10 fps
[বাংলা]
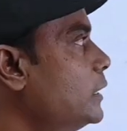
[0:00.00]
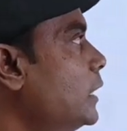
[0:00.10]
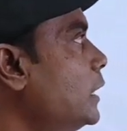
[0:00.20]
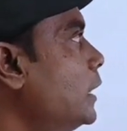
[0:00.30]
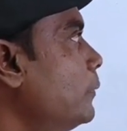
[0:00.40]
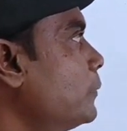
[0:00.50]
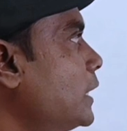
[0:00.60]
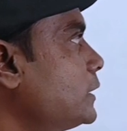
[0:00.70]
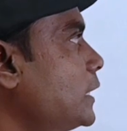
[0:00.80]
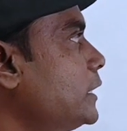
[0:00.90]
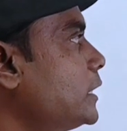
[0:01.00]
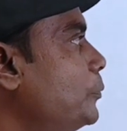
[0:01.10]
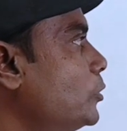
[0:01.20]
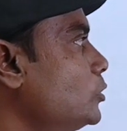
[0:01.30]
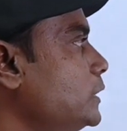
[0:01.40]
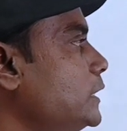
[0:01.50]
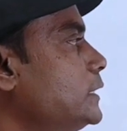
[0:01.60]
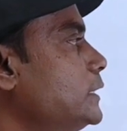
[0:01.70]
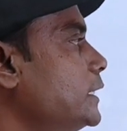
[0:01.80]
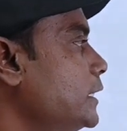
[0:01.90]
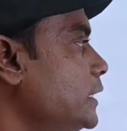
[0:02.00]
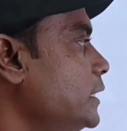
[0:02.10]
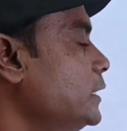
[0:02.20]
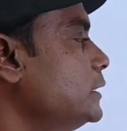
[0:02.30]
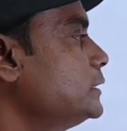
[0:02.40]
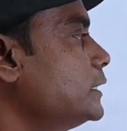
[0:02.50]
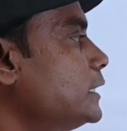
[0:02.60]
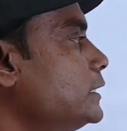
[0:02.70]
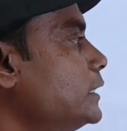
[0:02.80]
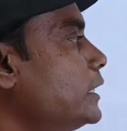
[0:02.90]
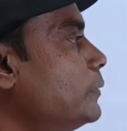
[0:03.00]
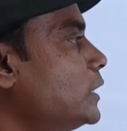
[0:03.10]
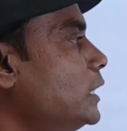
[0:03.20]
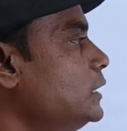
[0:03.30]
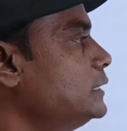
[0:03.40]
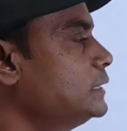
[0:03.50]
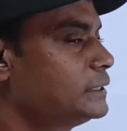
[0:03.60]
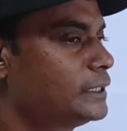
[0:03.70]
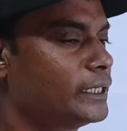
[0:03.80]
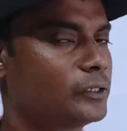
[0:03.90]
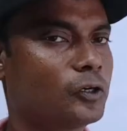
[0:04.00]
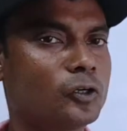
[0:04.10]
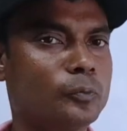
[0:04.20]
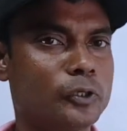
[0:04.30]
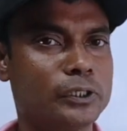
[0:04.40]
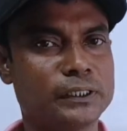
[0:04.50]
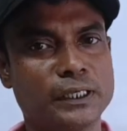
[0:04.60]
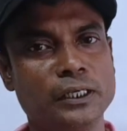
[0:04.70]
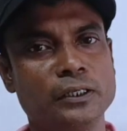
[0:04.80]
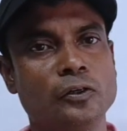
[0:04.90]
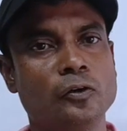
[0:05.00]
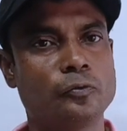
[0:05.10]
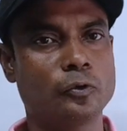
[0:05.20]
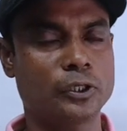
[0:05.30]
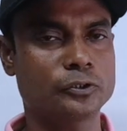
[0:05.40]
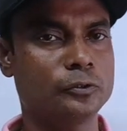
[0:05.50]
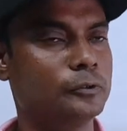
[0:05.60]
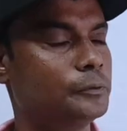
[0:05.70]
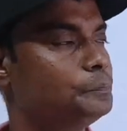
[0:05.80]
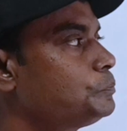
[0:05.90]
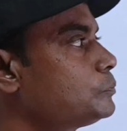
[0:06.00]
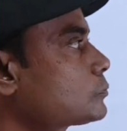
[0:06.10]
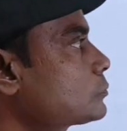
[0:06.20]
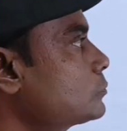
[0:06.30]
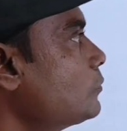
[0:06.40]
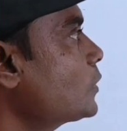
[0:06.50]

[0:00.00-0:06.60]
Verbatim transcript: আমরা তালিকা পদ্ধতিতে থেকে সেখান থেকে আমরা সেট গঠন পদ্ধতিতে প্রকাশ করব তো